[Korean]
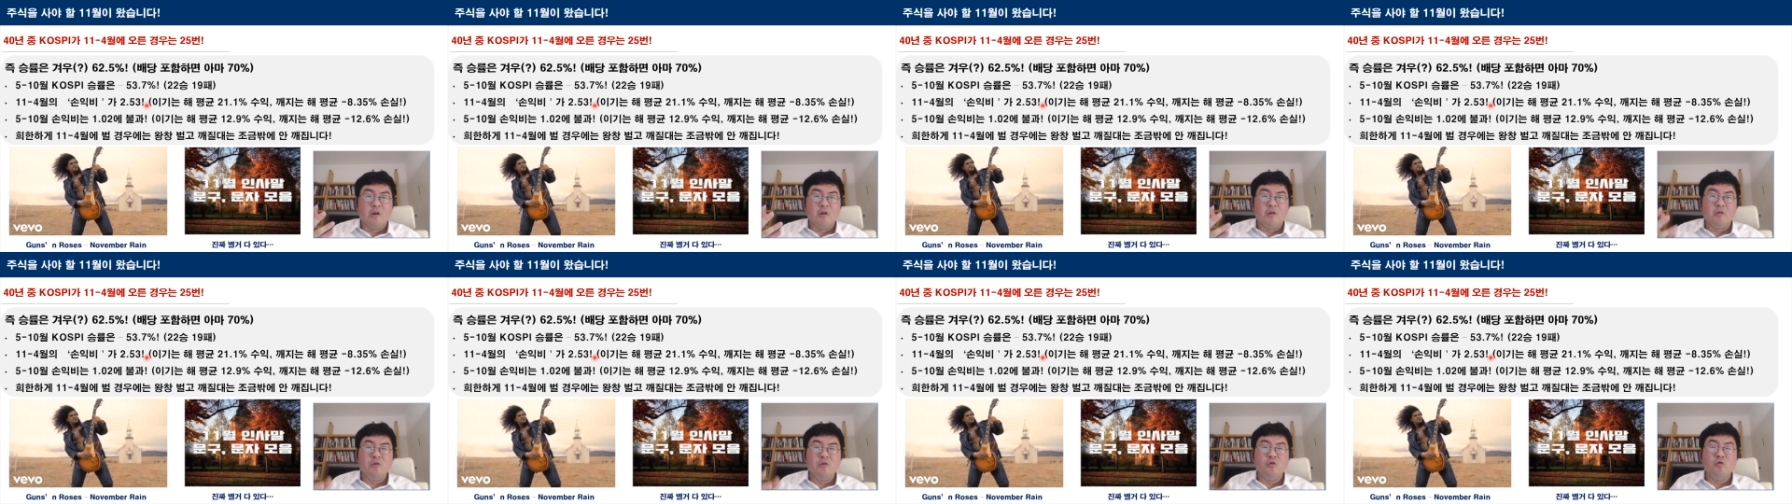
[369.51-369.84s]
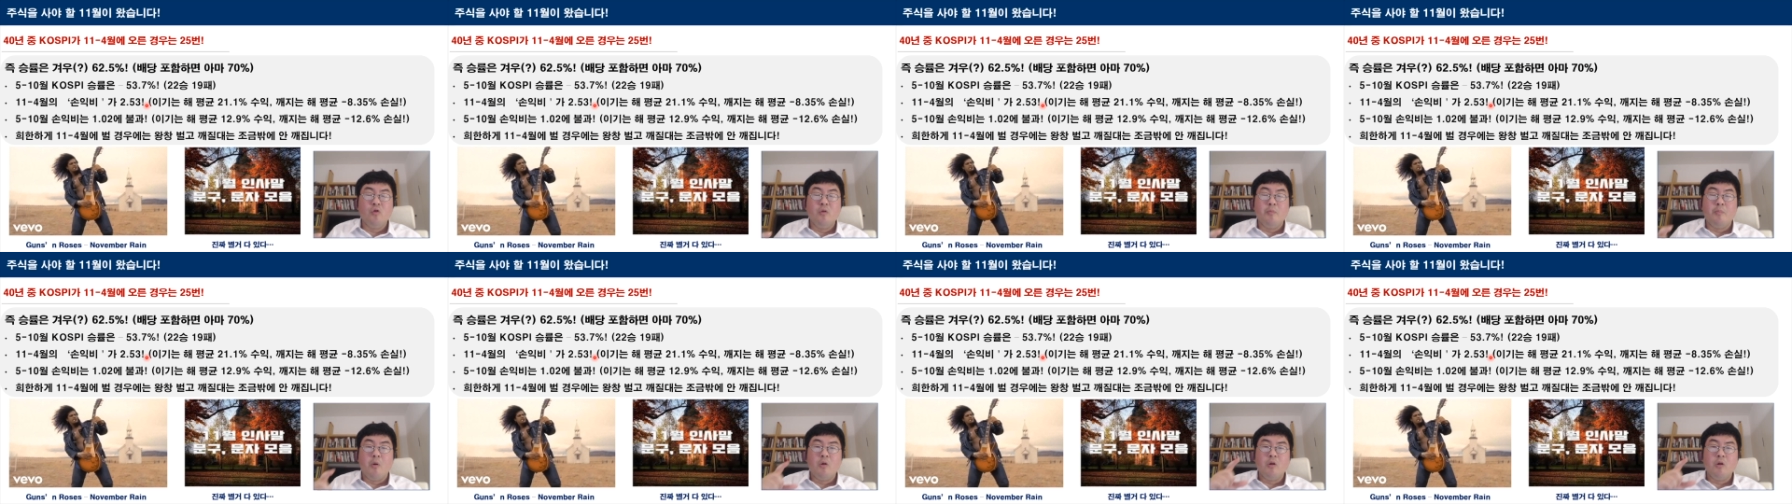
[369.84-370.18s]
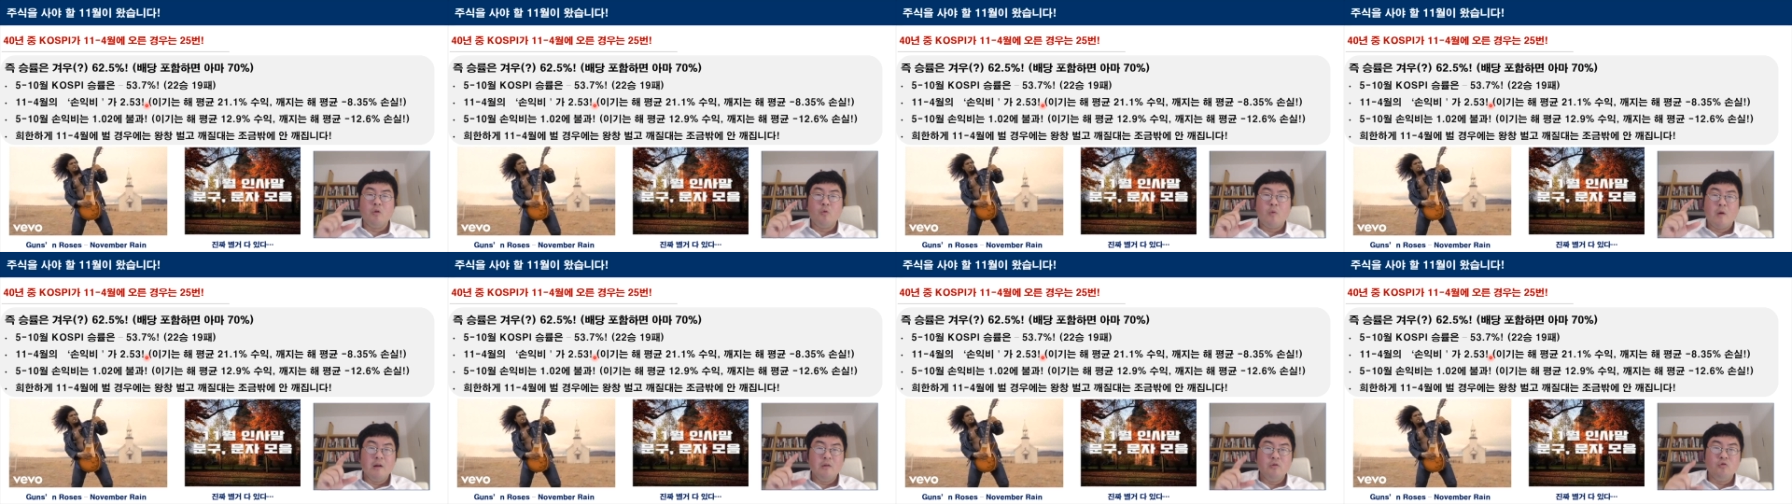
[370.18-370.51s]
그리고 먹을
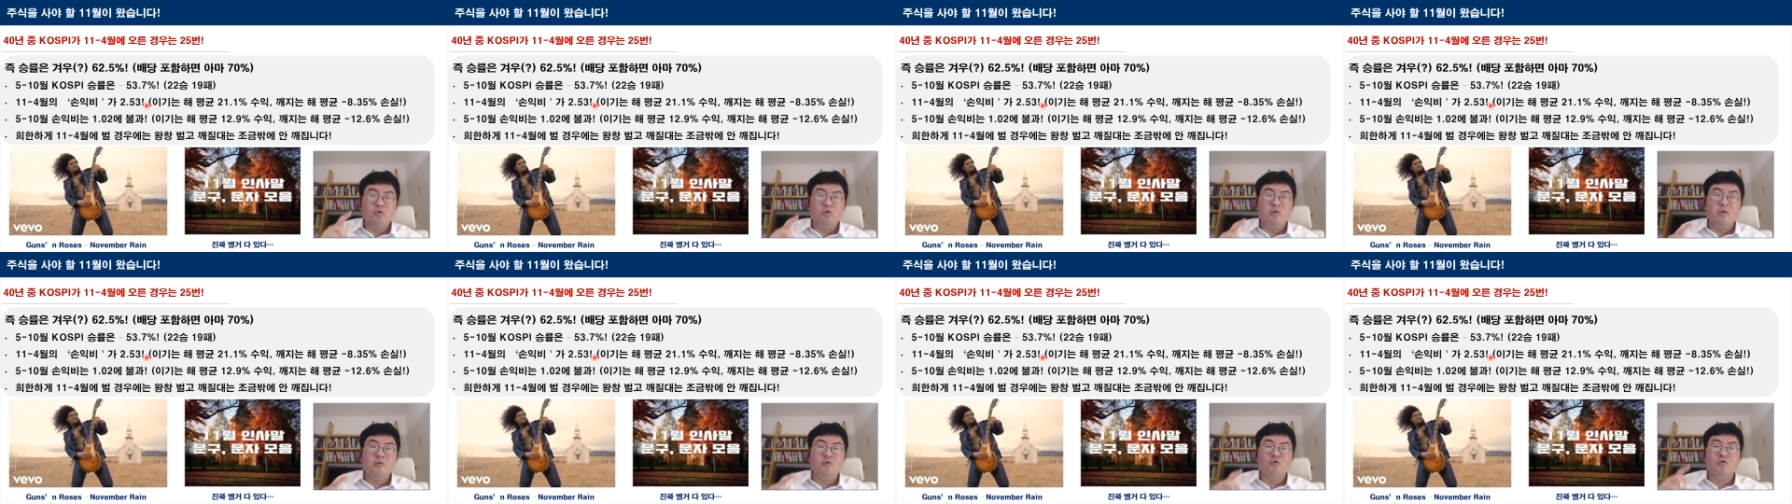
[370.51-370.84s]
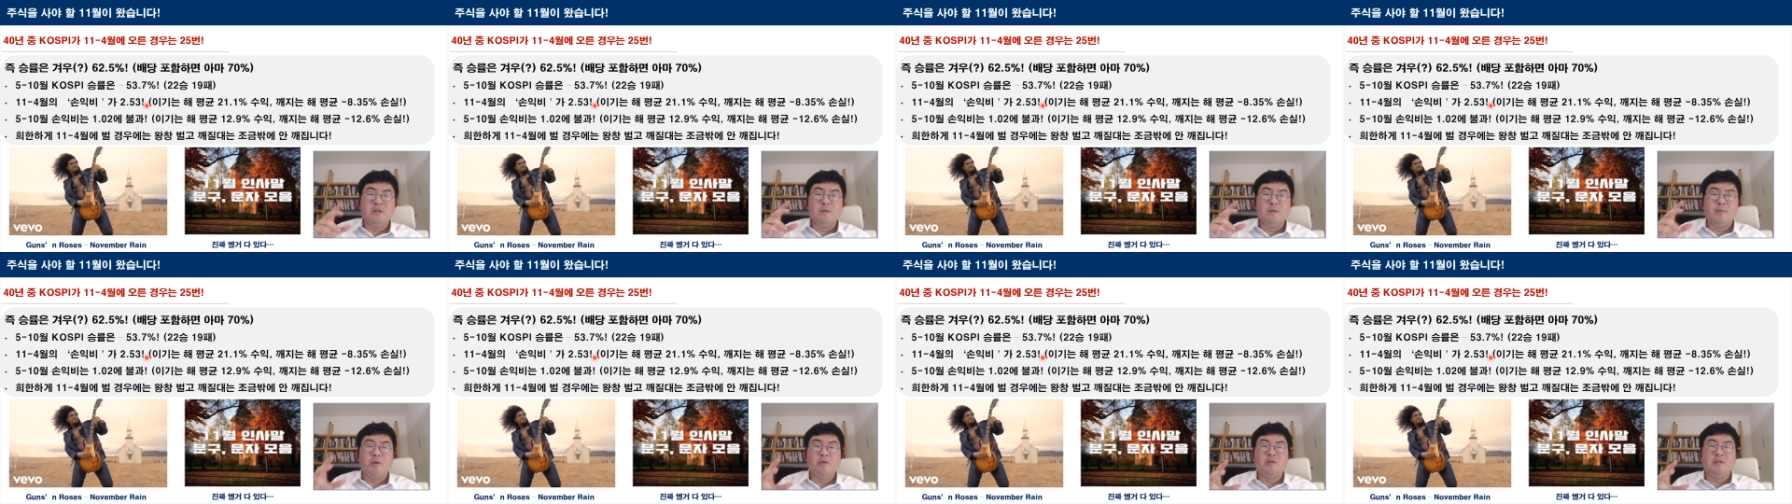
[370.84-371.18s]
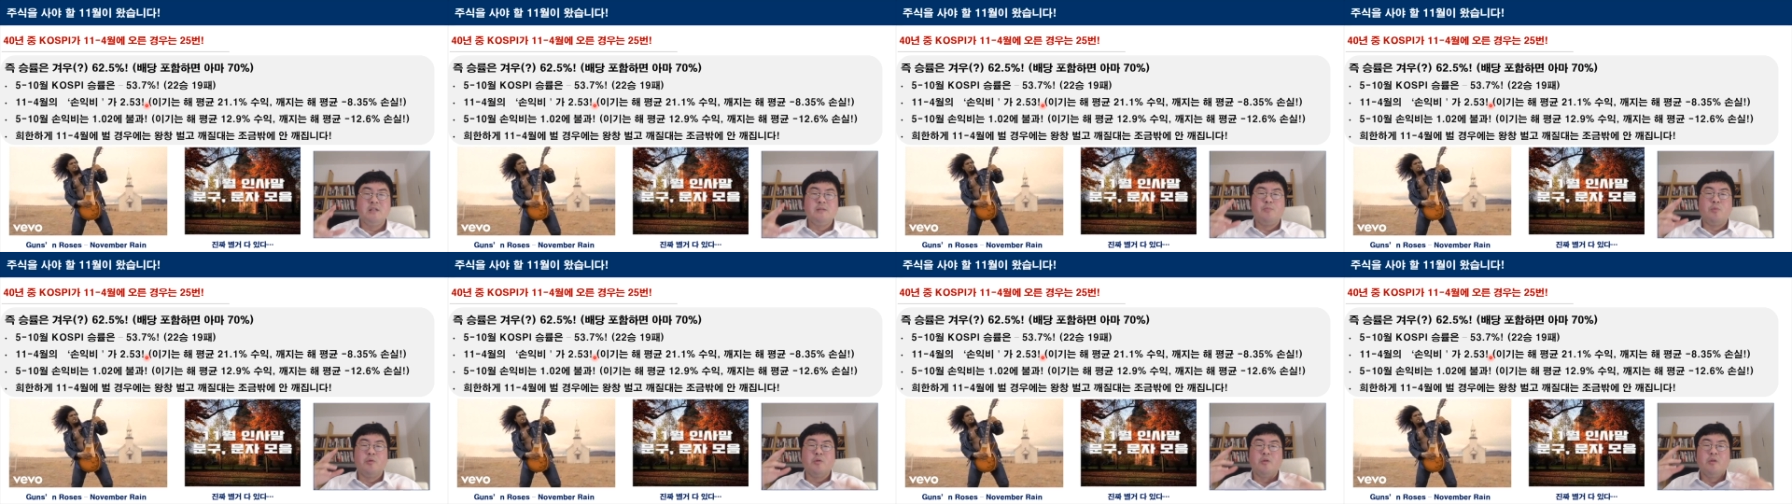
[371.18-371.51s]
확률은 60에서